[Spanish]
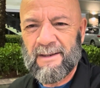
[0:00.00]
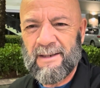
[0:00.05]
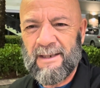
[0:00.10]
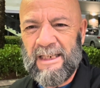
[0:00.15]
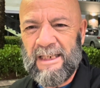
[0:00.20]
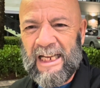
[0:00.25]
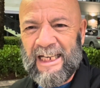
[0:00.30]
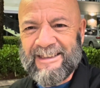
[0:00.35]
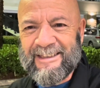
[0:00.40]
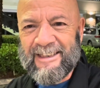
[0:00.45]

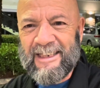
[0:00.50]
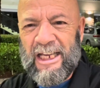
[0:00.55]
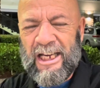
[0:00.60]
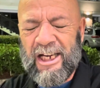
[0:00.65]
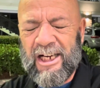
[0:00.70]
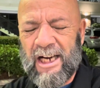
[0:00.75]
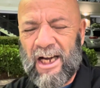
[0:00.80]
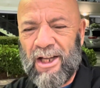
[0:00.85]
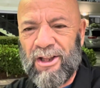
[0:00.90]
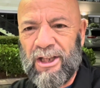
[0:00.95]
Las
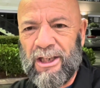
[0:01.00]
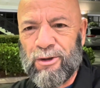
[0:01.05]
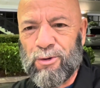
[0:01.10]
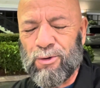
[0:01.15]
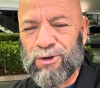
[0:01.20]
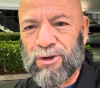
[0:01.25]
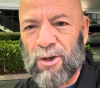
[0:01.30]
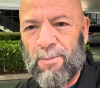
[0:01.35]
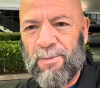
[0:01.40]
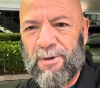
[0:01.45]
hijas de tu
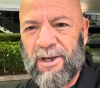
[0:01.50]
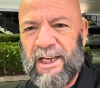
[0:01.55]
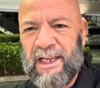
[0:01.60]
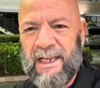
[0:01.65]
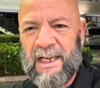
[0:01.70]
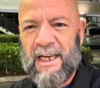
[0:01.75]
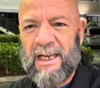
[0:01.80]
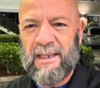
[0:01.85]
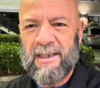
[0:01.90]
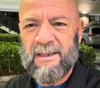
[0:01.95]

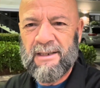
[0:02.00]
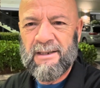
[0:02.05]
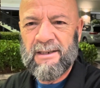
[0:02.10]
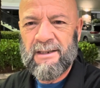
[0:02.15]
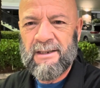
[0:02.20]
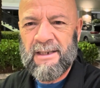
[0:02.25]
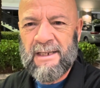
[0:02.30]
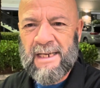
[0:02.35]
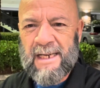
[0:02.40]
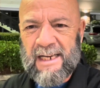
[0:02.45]
sobrina
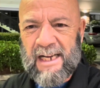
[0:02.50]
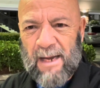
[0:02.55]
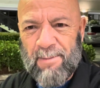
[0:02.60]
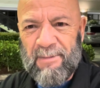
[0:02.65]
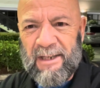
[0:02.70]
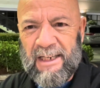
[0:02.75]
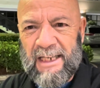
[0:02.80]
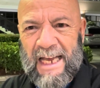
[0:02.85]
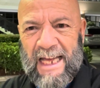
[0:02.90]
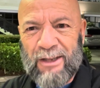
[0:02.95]

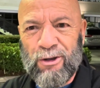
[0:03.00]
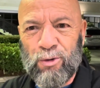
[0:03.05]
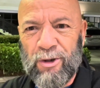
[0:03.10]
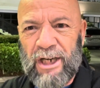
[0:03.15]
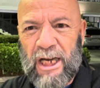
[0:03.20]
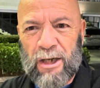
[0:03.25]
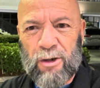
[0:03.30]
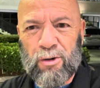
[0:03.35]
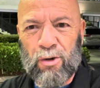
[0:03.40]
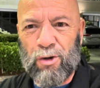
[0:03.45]
caminando en
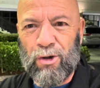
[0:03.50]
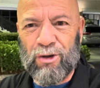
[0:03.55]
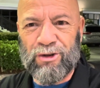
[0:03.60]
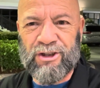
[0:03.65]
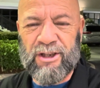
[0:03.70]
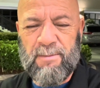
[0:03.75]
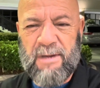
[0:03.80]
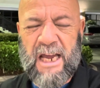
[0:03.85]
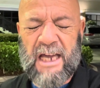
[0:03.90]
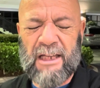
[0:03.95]
el
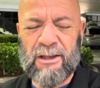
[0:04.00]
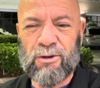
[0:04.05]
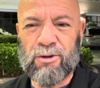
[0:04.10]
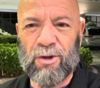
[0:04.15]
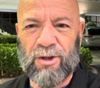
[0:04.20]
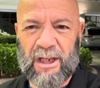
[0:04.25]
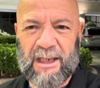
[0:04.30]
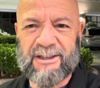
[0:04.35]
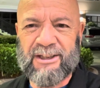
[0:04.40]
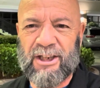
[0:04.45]
conocimiento
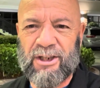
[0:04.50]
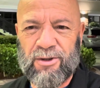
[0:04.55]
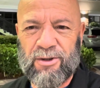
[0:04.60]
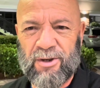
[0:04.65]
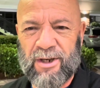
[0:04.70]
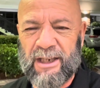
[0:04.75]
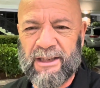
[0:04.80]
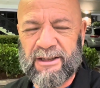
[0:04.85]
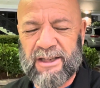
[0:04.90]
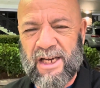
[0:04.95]
del
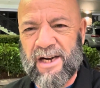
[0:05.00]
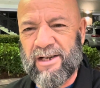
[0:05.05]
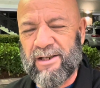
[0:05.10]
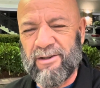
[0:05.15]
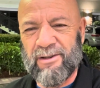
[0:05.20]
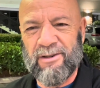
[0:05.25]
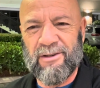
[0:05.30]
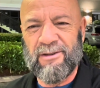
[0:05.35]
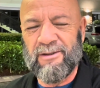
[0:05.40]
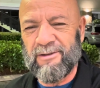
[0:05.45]
Señor
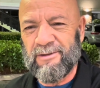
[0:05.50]
eterno.